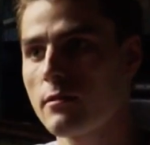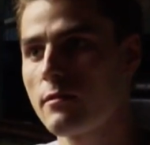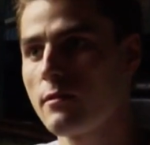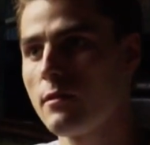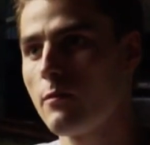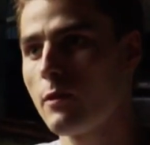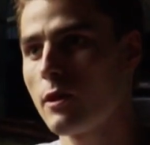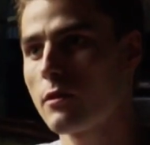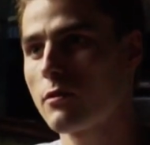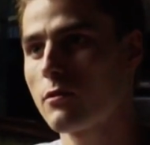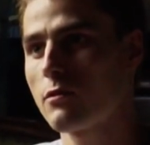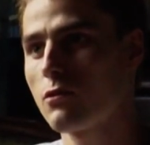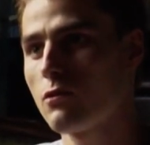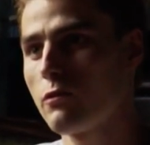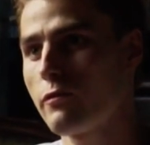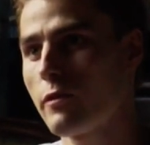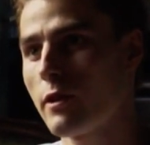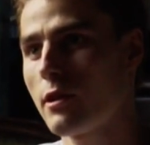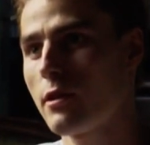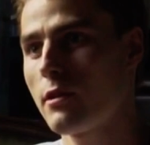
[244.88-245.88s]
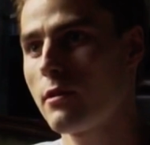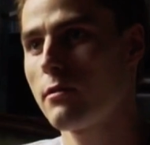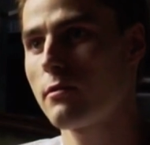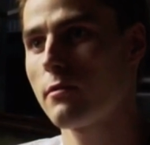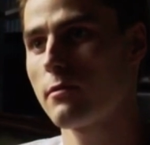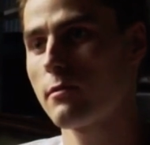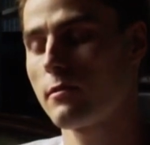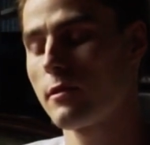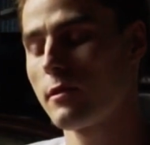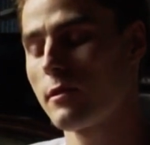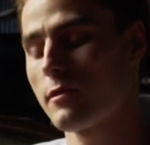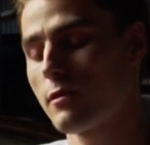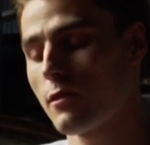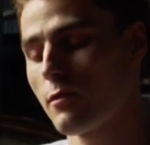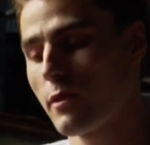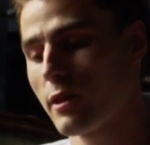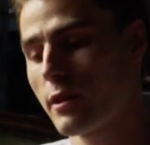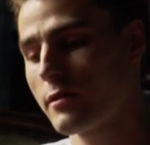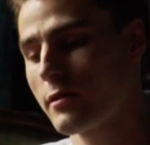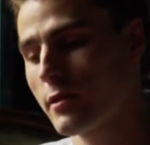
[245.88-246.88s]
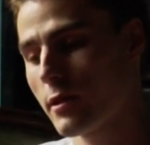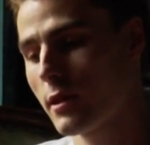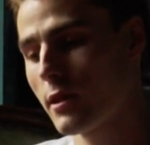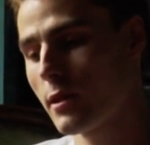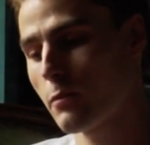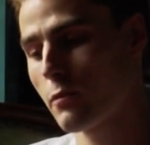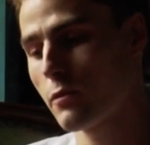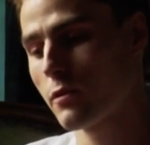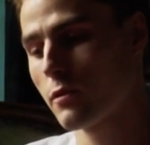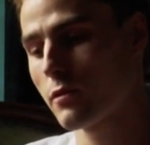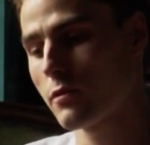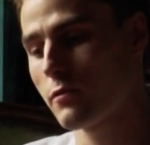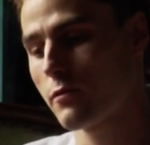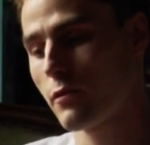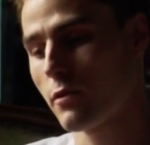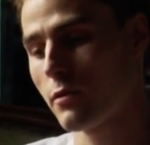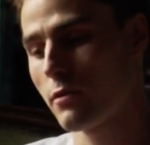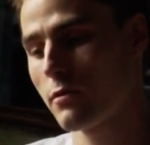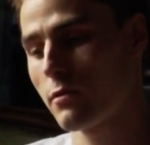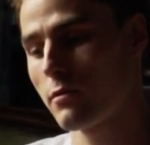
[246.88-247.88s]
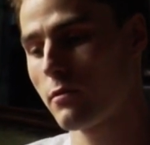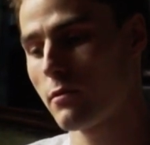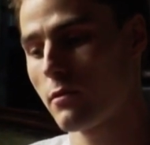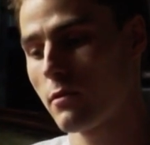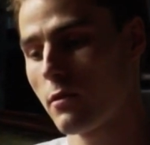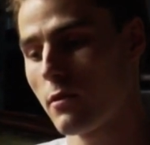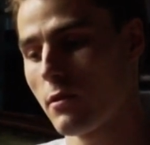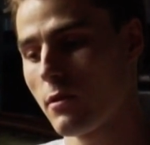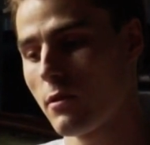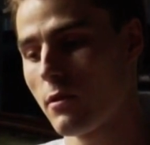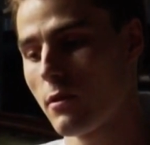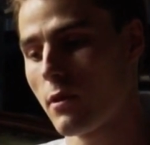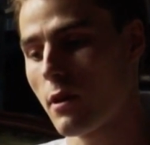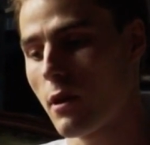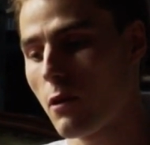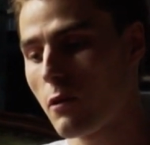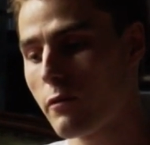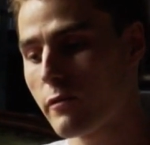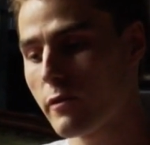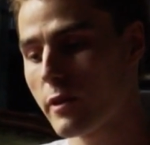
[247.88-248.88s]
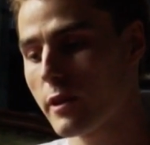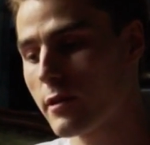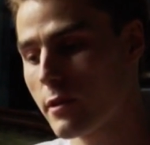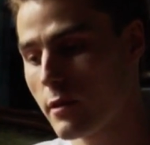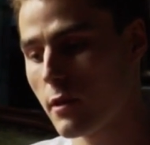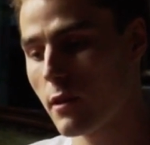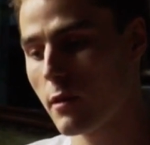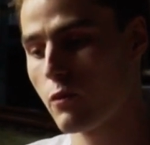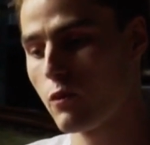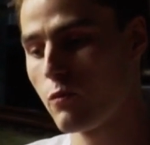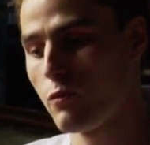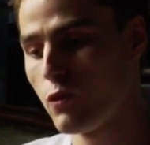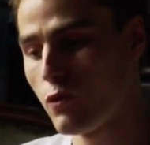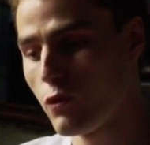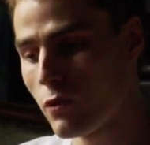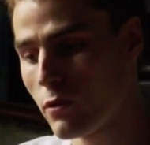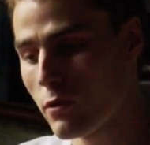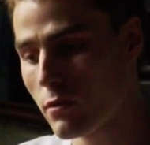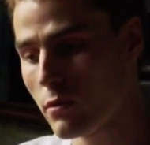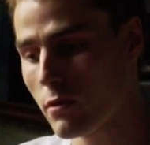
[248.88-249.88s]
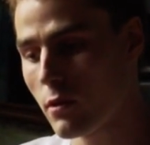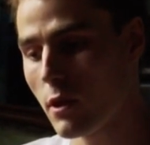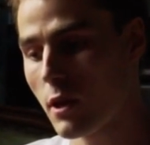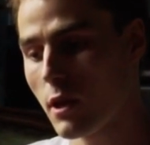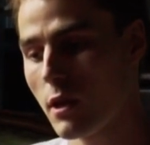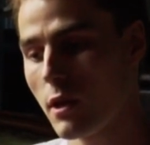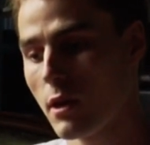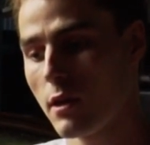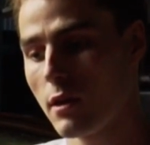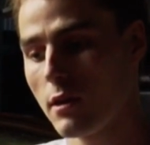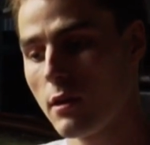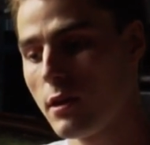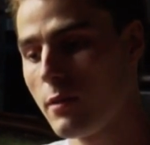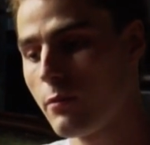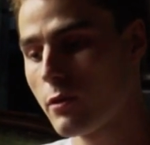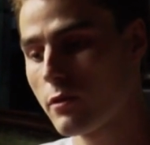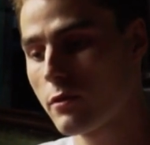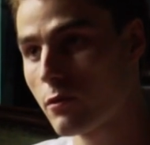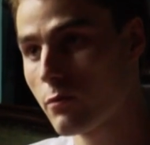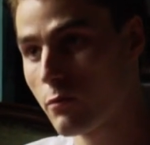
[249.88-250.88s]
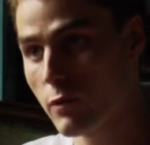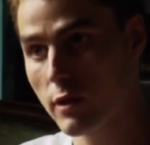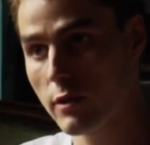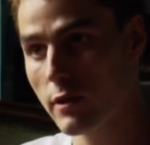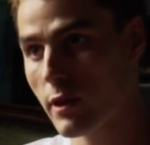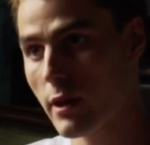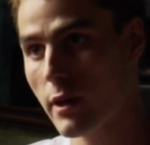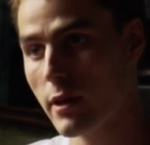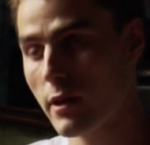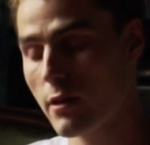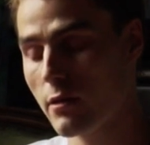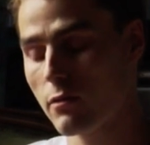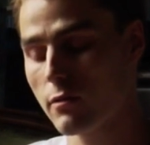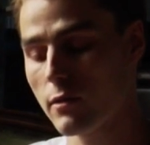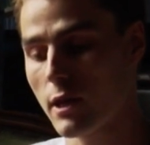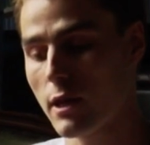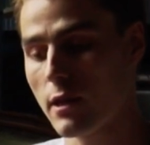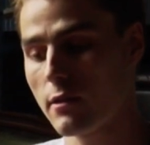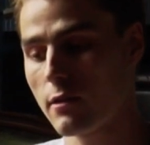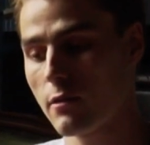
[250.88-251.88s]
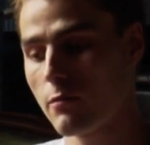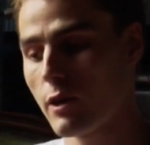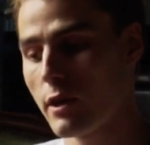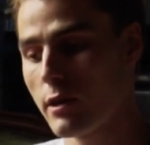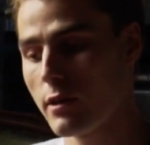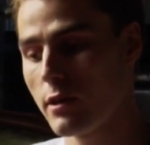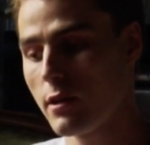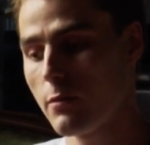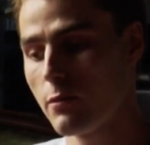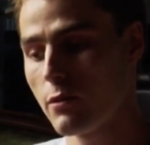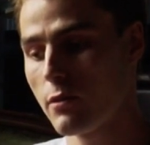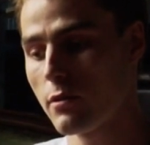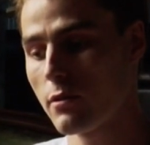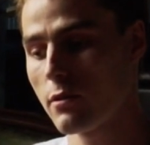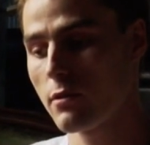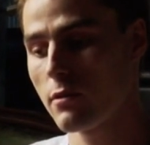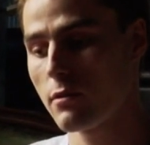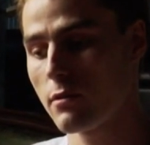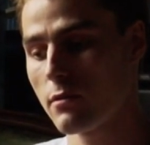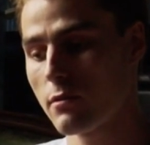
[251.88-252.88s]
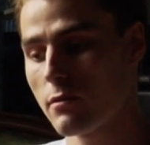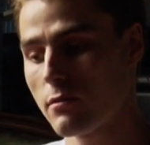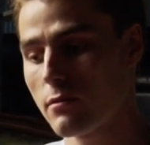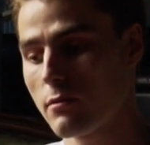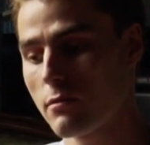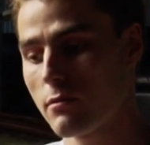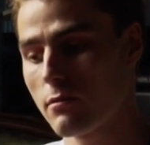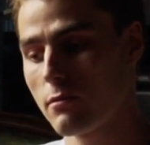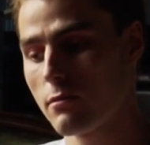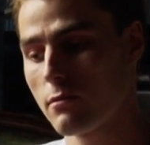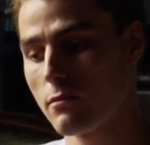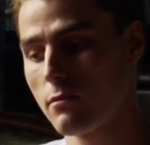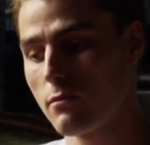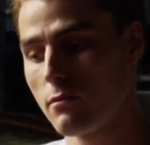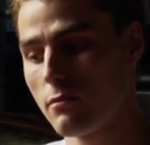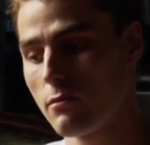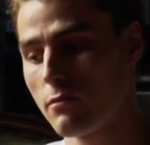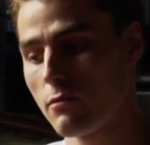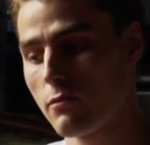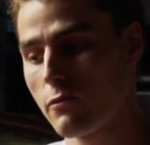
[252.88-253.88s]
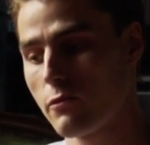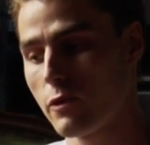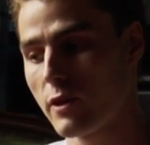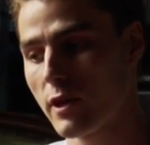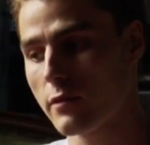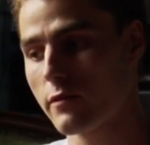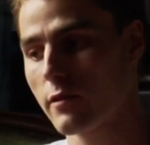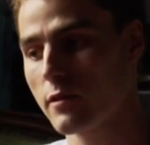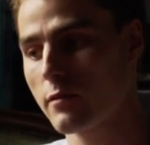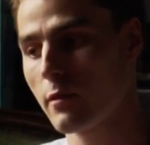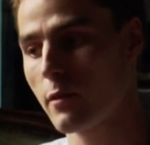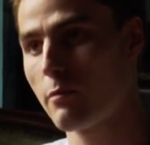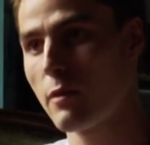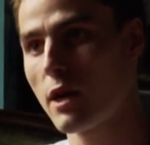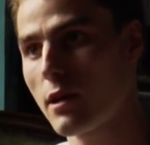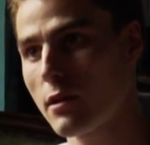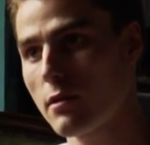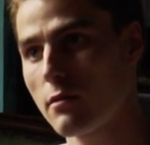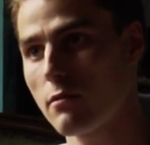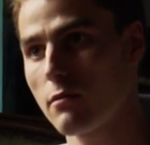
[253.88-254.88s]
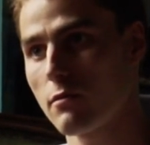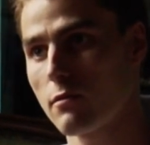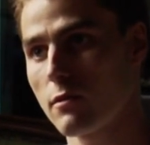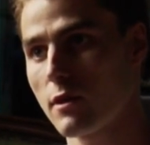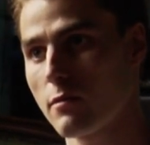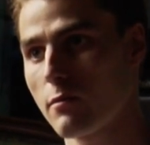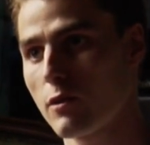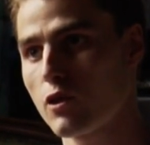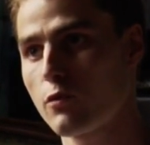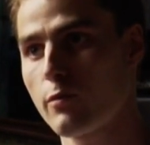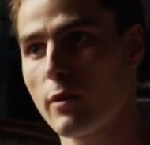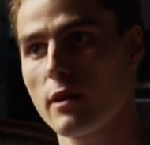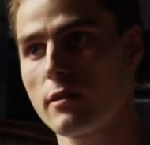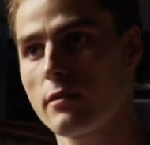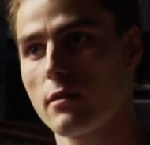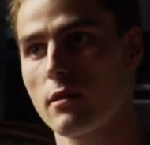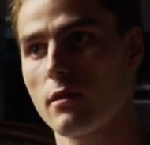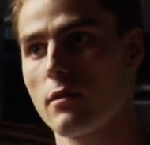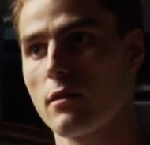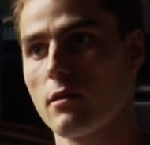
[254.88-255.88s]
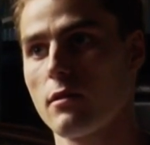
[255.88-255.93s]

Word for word: ist niemals Zufall. Sie ist immer das Ergebnis von äh, aufrichtiger Bemühung, Liebe zum Detail und allgemein Liebe für das, was man macht und dass man Spaß daran